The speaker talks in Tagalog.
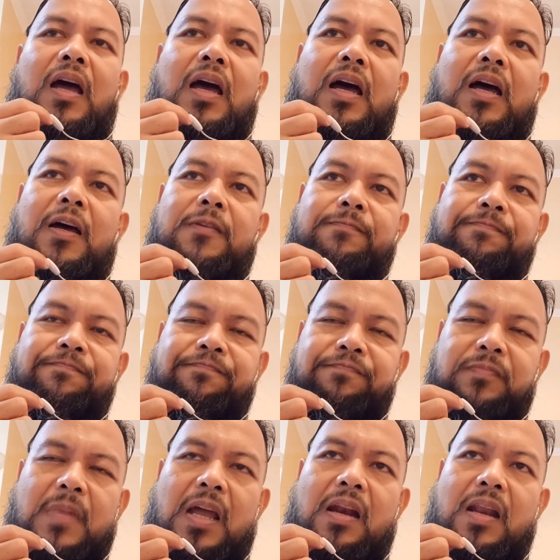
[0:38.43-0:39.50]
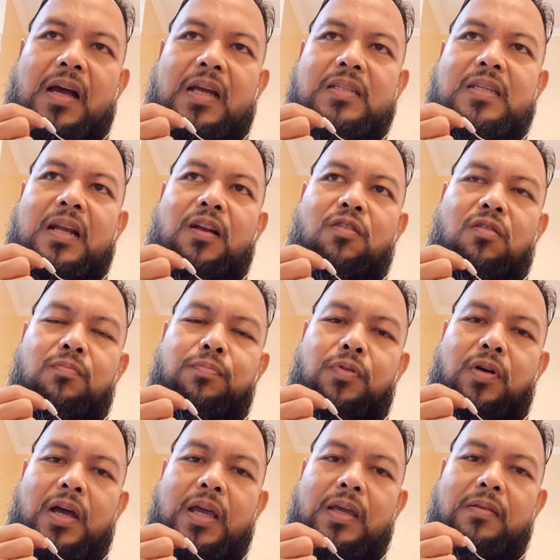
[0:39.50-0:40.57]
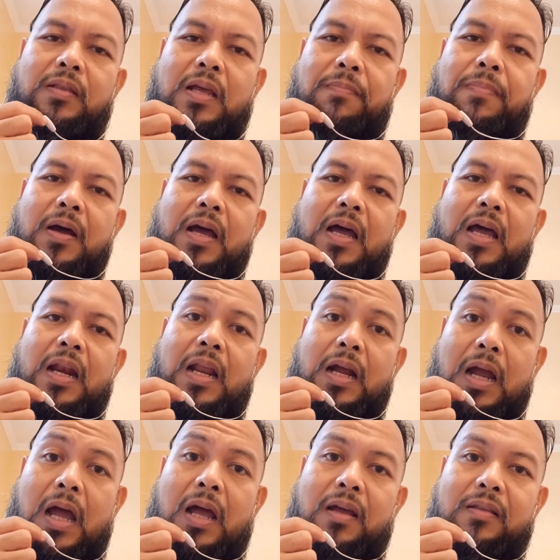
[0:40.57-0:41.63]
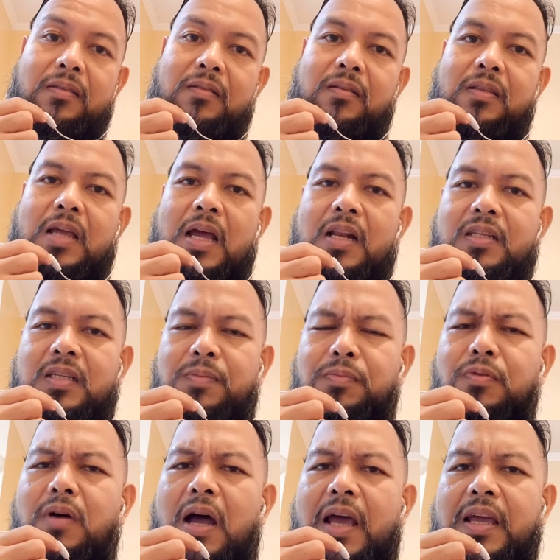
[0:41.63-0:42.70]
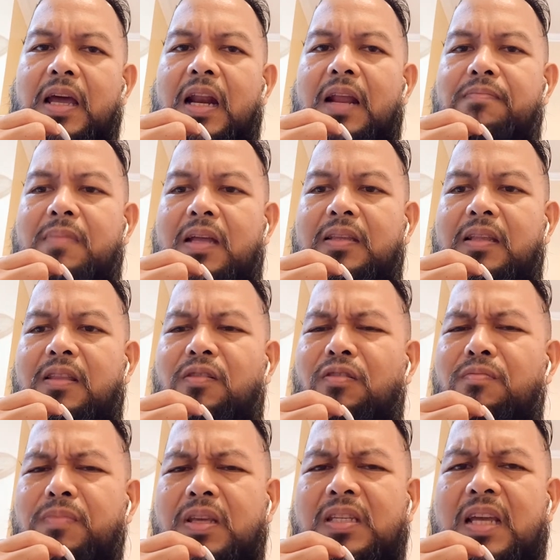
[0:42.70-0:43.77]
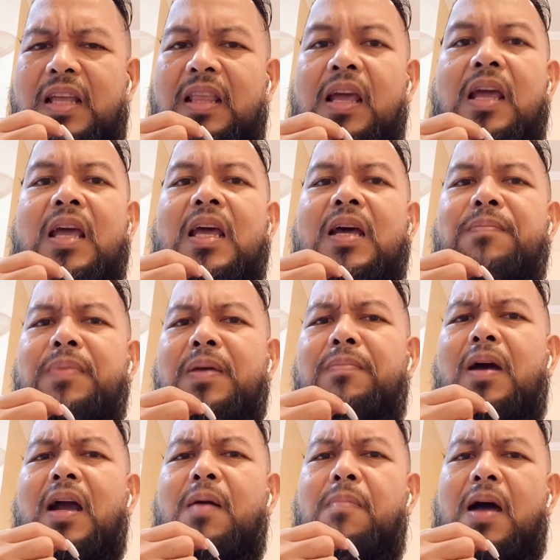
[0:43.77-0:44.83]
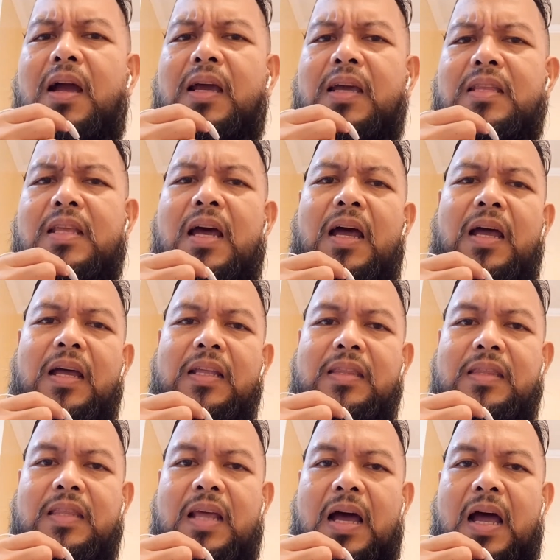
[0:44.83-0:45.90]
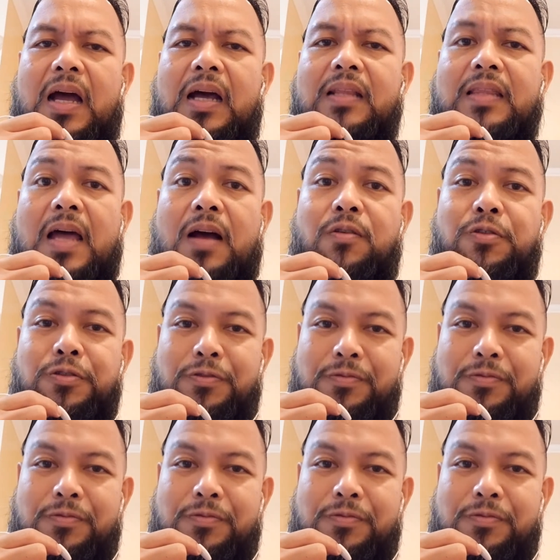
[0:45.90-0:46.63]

Um, ang lakas ng loob po ay napakahalaga. No? Dahil sa buhay, alam natin na kumisan, may mga bagay na nakakatakot.